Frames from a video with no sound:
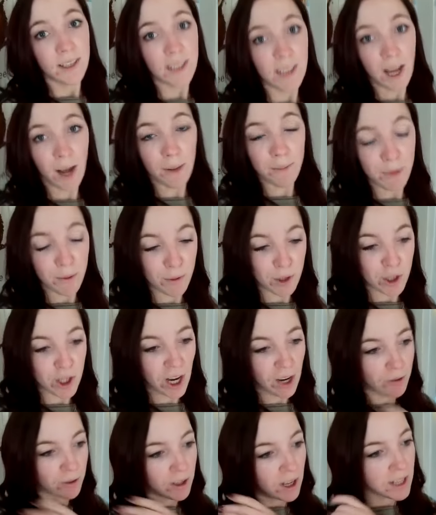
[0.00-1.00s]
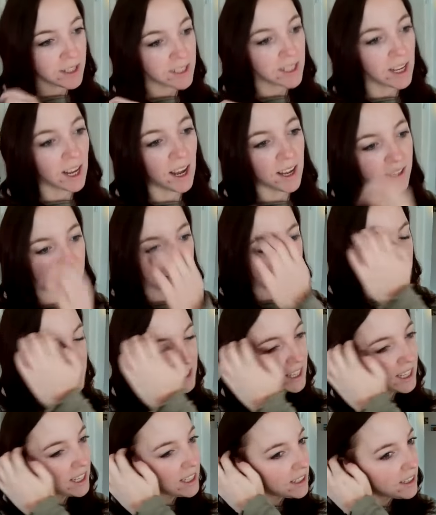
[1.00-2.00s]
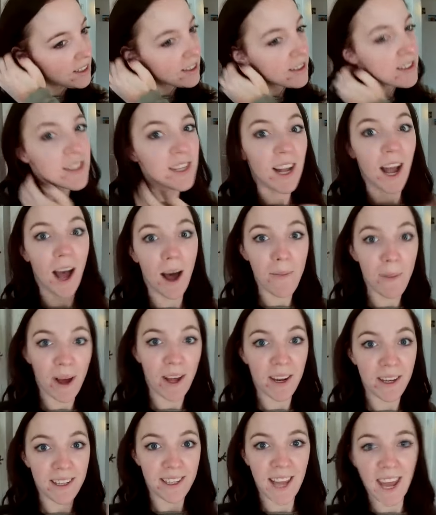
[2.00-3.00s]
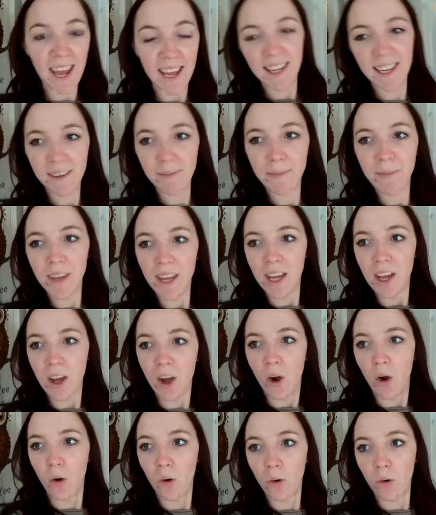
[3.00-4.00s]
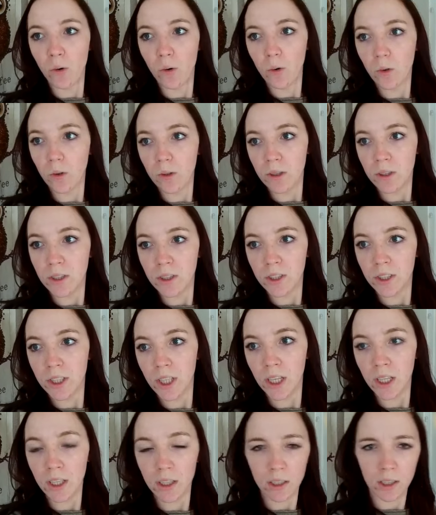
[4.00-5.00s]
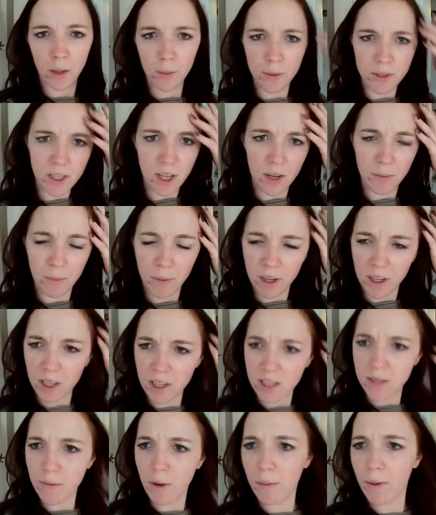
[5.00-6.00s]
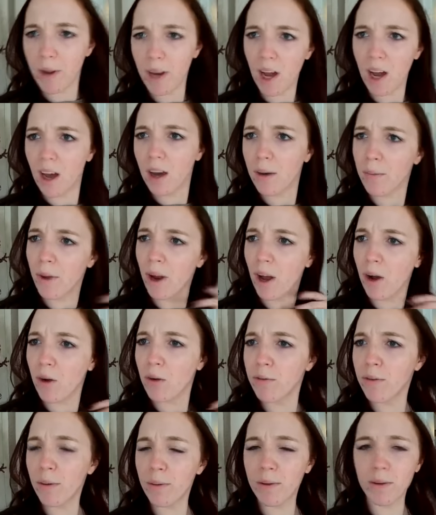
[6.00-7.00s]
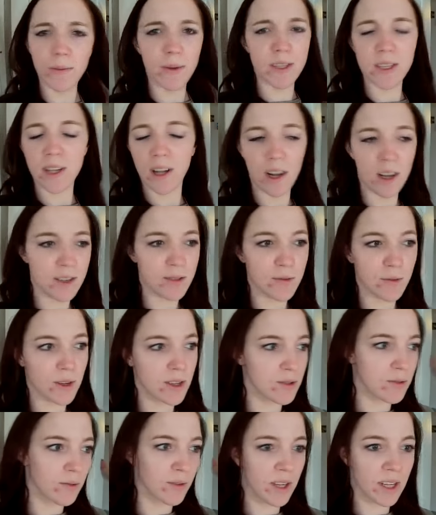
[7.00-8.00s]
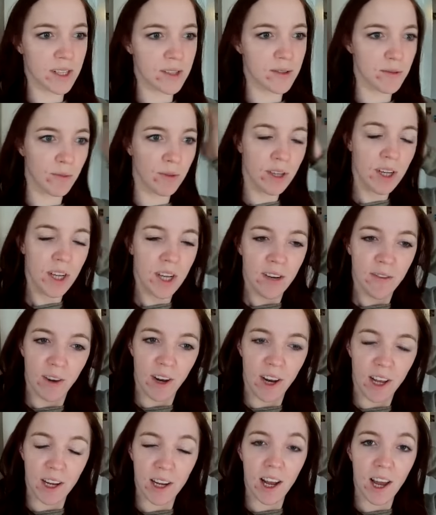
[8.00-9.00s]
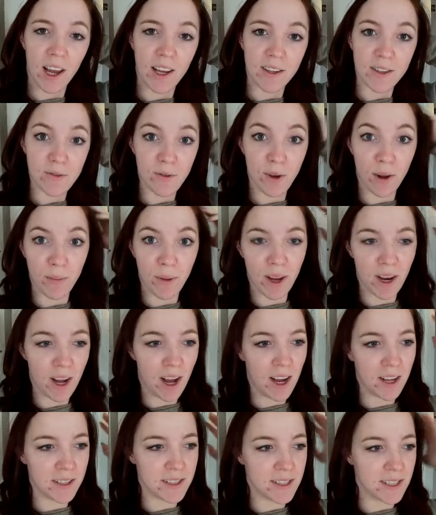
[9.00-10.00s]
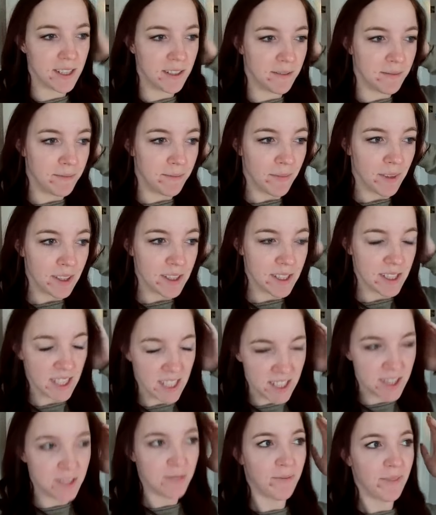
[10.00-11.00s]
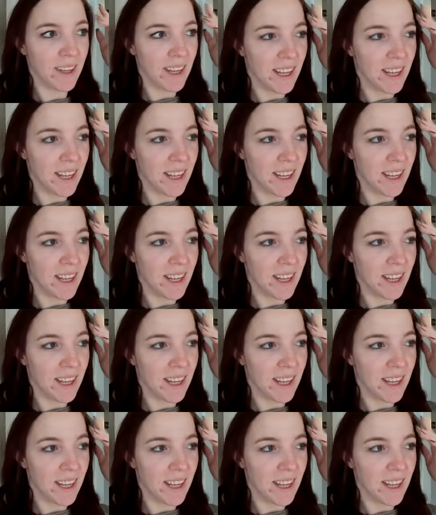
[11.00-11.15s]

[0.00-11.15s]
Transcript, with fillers: Ihr habt die Bestellung ja jetzt gerade gesehen. Sie kam an, yay. Und ich habe jetzt gerade mal gedacht, ich mache meine Haare mal auf, aber ich mache sie gleich so oder so wieder zu, weil der Kleine so an meinen Haaren ziehen zieht.